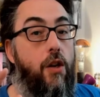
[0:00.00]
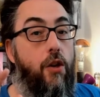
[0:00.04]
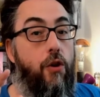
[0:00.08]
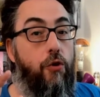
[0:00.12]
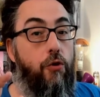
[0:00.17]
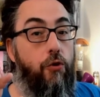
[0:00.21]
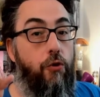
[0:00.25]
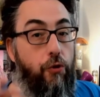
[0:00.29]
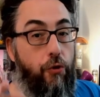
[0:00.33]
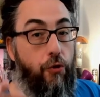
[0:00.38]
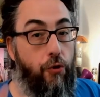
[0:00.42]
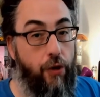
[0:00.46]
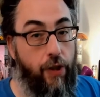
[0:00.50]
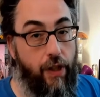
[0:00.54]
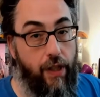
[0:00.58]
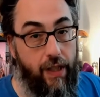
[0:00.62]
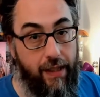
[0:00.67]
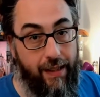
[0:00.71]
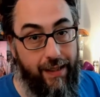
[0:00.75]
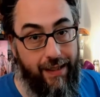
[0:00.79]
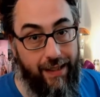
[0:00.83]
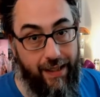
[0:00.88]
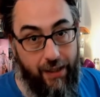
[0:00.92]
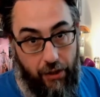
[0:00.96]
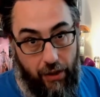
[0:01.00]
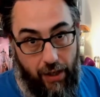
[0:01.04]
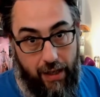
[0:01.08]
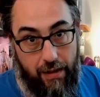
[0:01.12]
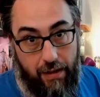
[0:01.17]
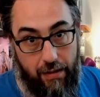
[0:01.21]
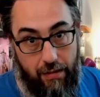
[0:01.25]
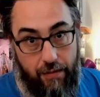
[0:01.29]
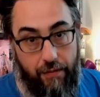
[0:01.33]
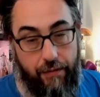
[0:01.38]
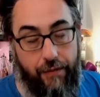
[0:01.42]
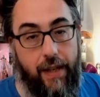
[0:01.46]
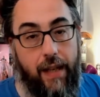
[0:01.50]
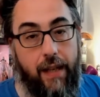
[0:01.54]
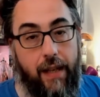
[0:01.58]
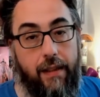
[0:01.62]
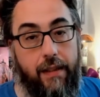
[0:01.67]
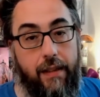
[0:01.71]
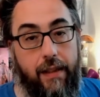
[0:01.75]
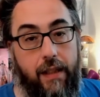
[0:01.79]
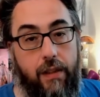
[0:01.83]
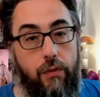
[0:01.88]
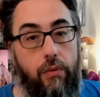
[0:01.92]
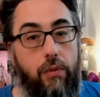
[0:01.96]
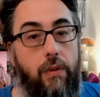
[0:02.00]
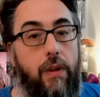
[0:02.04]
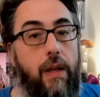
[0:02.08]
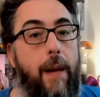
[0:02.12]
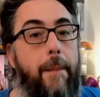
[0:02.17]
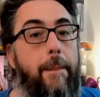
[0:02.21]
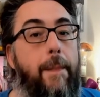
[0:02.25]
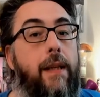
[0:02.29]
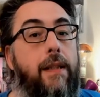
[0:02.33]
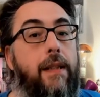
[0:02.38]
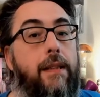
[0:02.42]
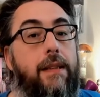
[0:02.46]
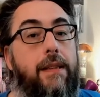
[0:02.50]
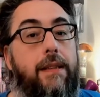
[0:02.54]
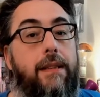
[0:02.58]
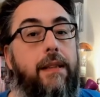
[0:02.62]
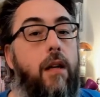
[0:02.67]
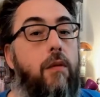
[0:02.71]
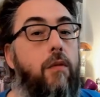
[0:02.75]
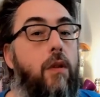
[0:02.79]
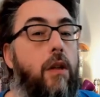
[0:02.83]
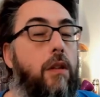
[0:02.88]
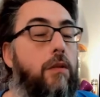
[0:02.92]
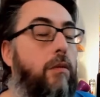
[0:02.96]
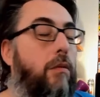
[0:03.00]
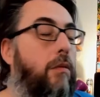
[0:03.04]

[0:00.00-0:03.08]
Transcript: j'ai déjà sauvegardé toute la partie Star Wars.